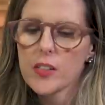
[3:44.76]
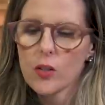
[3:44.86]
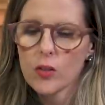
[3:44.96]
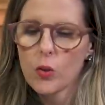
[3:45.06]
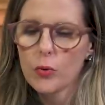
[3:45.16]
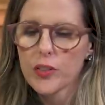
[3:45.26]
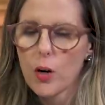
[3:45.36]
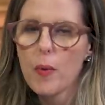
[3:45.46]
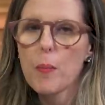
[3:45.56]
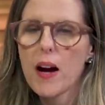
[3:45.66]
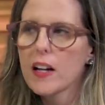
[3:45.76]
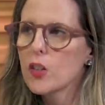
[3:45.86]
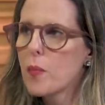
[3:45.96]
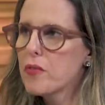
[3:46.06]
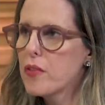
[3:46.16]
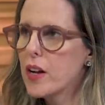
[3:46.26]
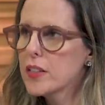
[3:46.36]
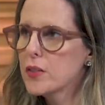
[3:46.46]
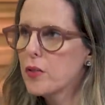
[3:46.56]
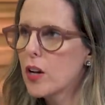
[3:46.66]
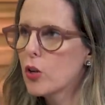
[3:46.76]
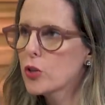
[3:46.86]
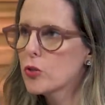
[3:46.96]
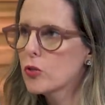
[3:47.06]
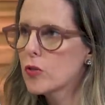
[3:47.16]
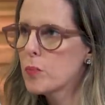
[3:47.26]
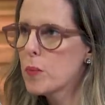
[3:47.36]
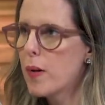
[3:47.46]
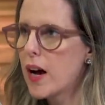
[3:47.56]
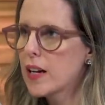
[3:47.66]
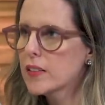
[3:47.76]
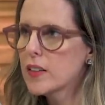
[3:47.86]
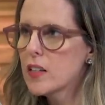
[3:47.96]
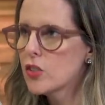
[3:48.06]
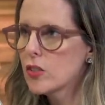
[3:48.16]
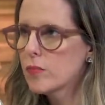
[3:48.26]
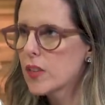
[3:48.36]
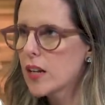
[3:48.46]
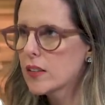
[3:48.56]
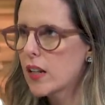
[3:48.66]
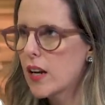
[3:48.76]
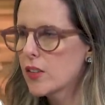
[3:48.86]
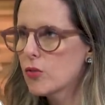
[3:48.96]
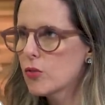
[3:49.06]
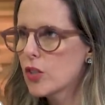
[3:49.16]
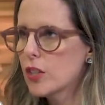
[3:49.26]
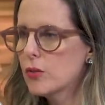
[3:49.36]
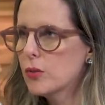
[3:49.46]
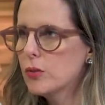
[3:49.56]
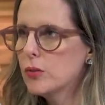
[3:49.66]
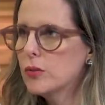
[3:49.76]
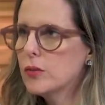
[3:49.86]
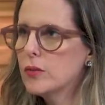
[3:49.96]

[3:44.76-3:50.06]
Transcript: você encontrar um babaca numa festa e falar, gosto que me bata, e ele te tratar de um jeito.